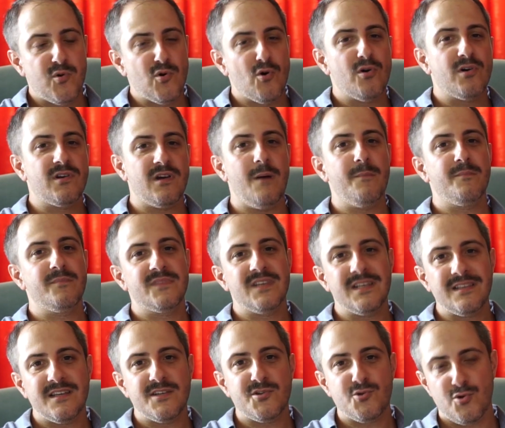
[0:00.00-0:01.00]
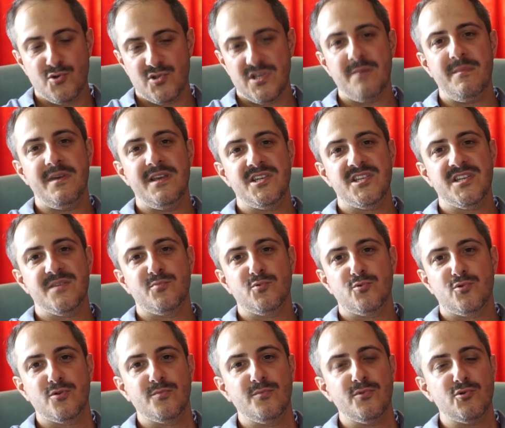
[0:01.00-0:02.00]
Programda da çözemeyince
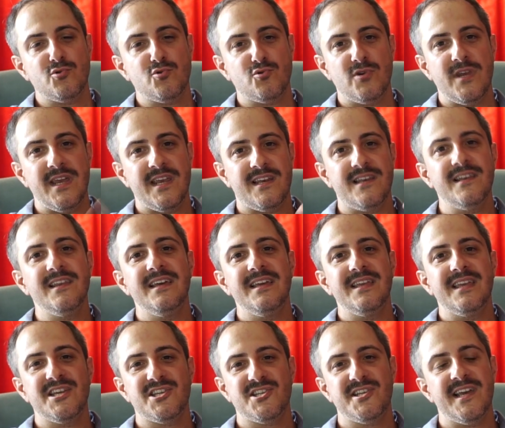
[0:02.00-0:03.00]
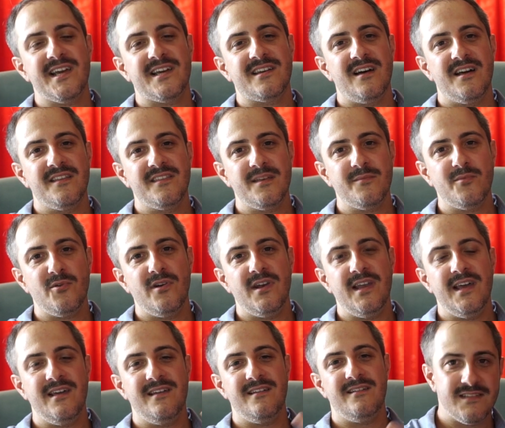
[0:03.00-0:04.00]
bu durumu sürekli yeşil ekranda
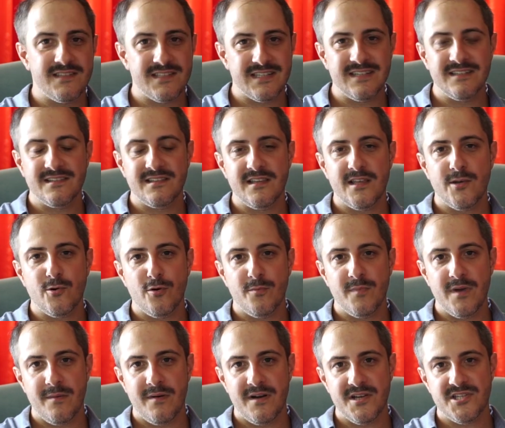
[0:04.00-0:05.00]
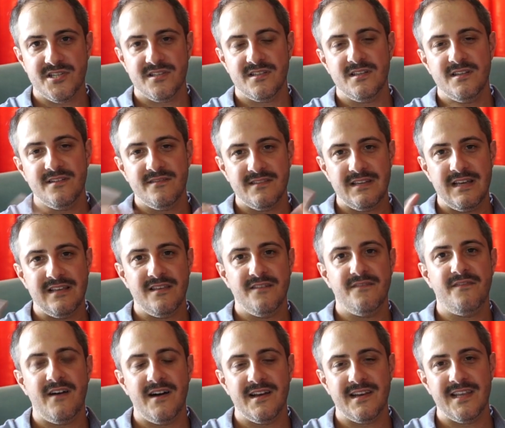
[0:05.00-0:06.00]
böyle sıkıntılar olmaya başladı. Zaten
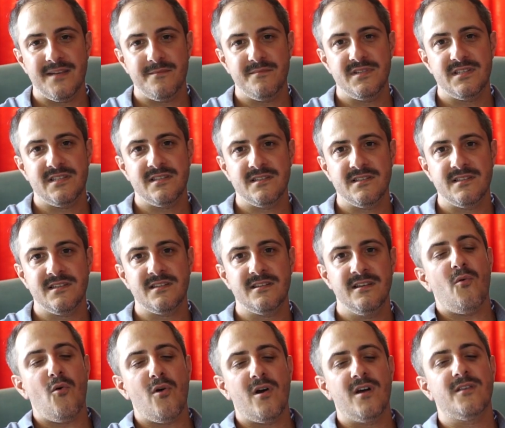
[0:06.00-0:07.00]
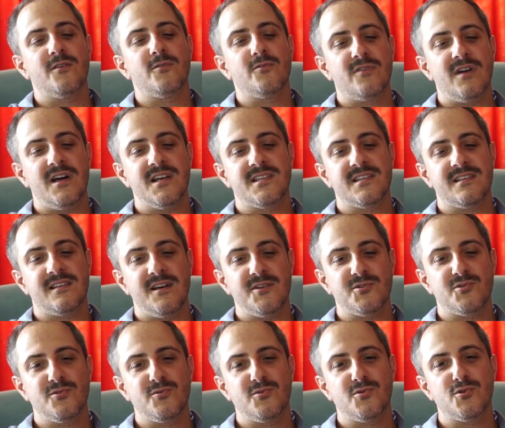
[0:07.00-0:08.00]
fark etmişsinizdir. O kadar uğraştıktan
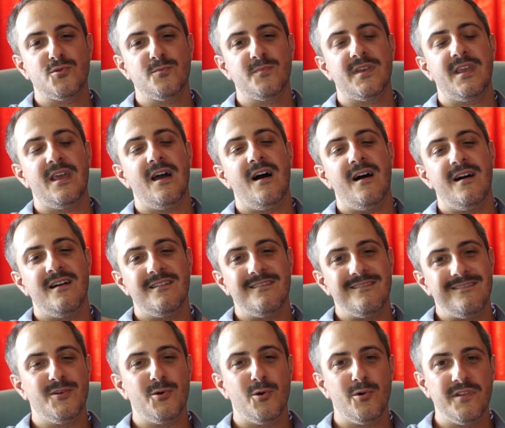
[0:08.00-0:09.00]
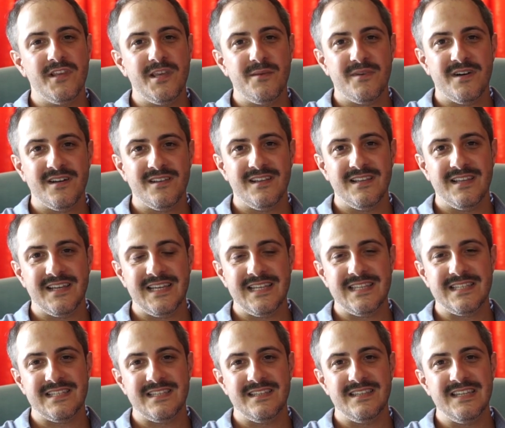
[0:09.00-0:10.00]
sonra düşündüm ki ya yollayayım kanala
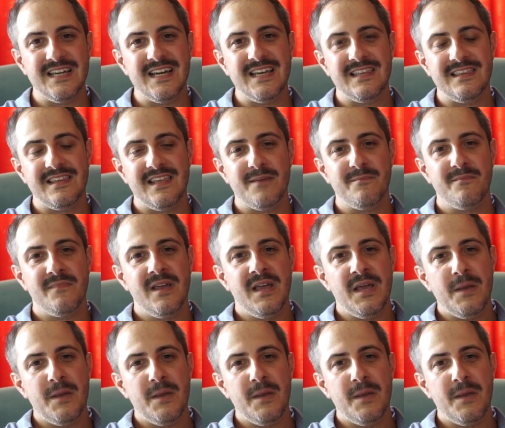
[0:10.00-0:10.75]
gitsin yayınlayayım.